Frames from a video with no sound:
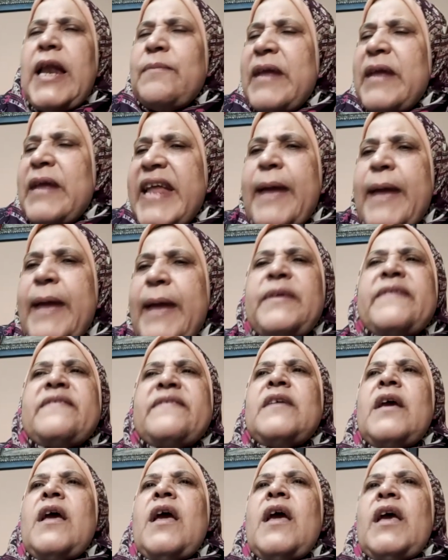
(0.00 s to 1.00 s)
يا على
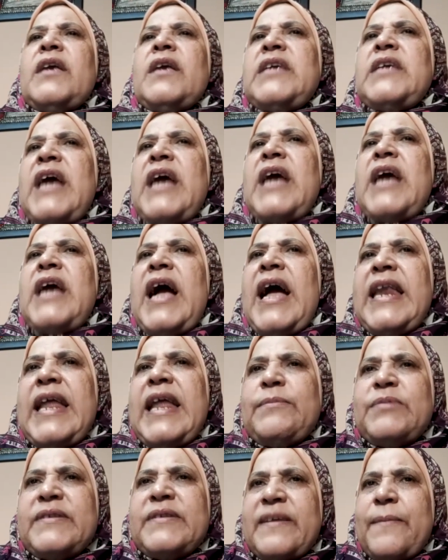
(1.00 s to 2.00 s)
الملابس يا
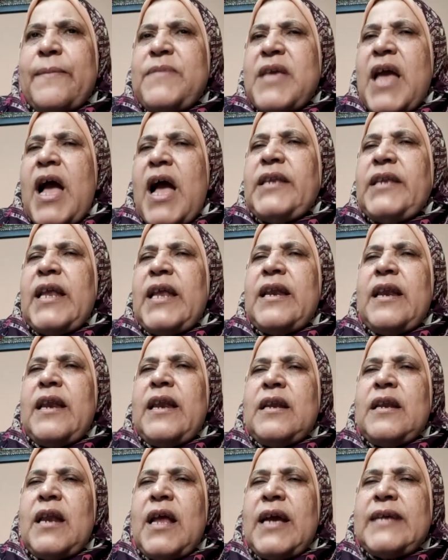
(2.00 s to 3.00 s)
على بنسميها احنا
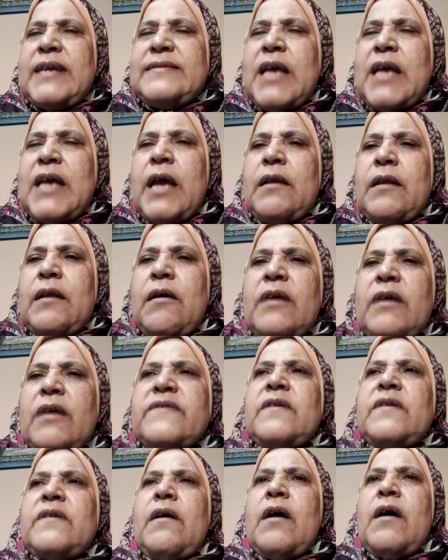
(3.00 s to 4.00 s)
الاجزاء
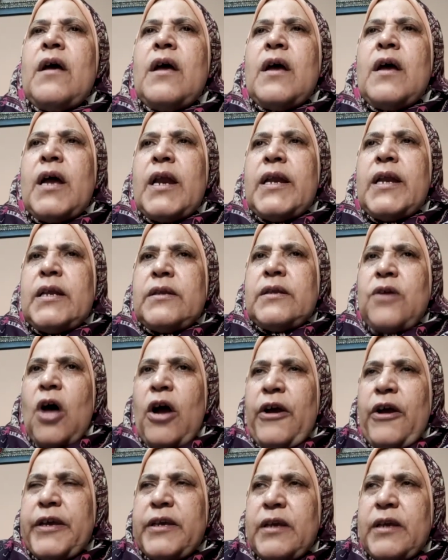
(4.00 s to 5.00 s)
الخاصه
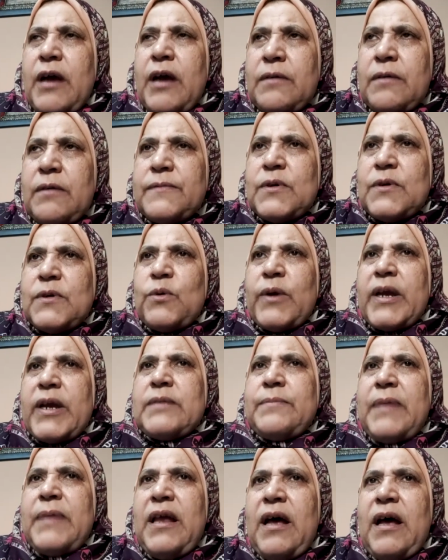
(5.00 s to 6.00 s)
للضحيه
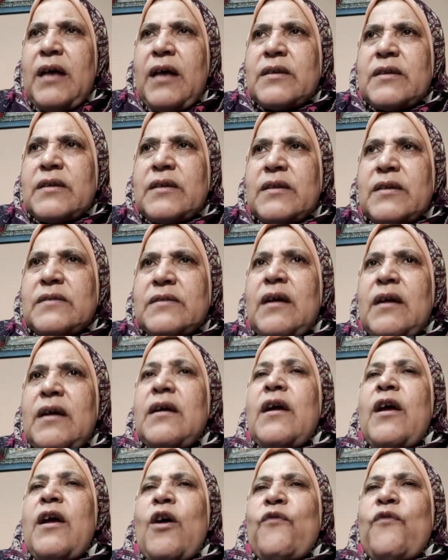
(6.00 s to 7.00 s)
واخد بال
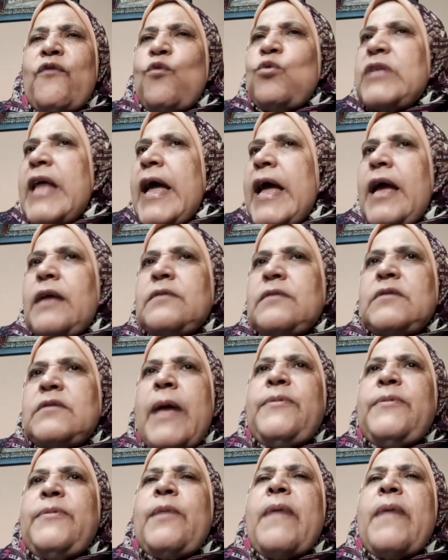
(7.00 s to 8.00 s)
حضرتك وده
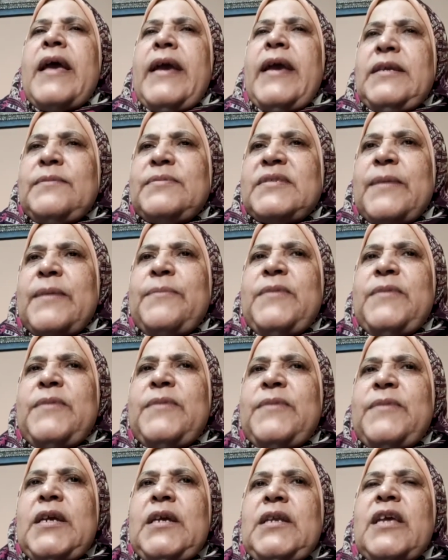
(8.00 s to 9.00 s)
ده بيبقى يعني
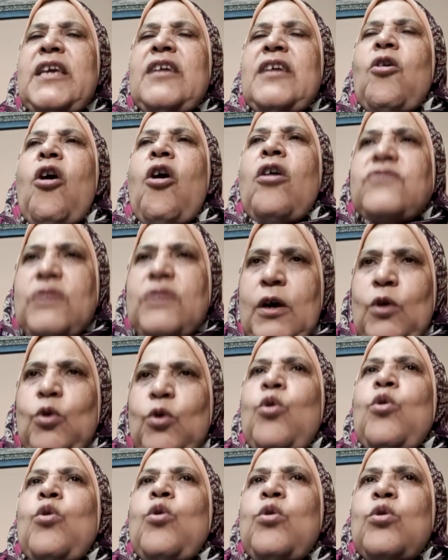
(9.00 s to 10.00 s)
بنسميه احنا ايه قاطع
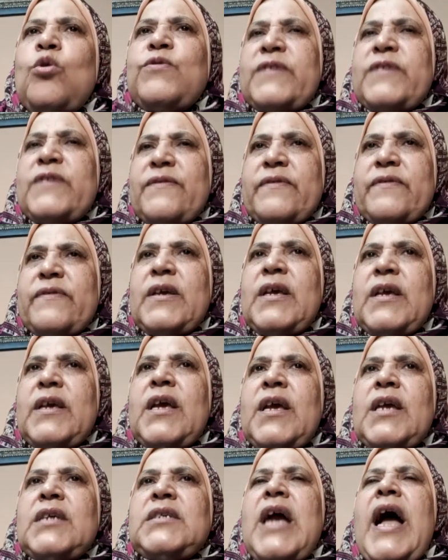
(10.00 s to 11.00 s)
كونكلوسيف
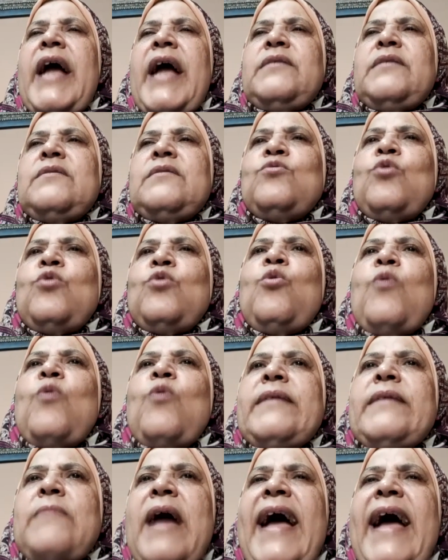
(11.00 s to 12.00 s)
يعني
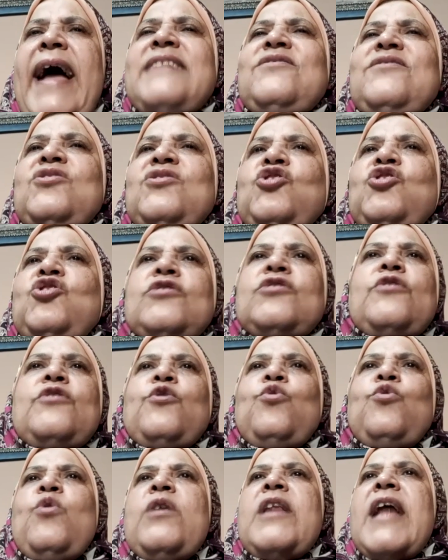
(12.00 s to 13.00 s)
نو no حدش
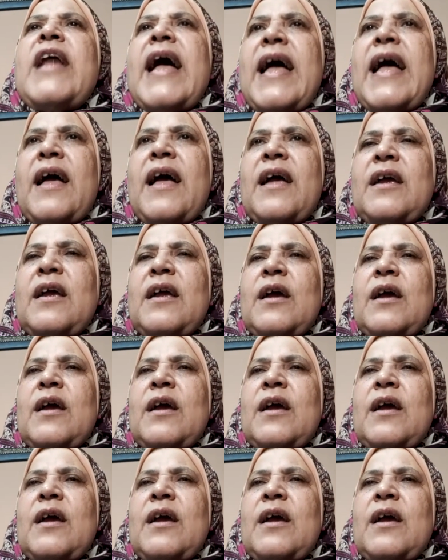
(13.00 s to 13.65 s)
يقدر يقول لا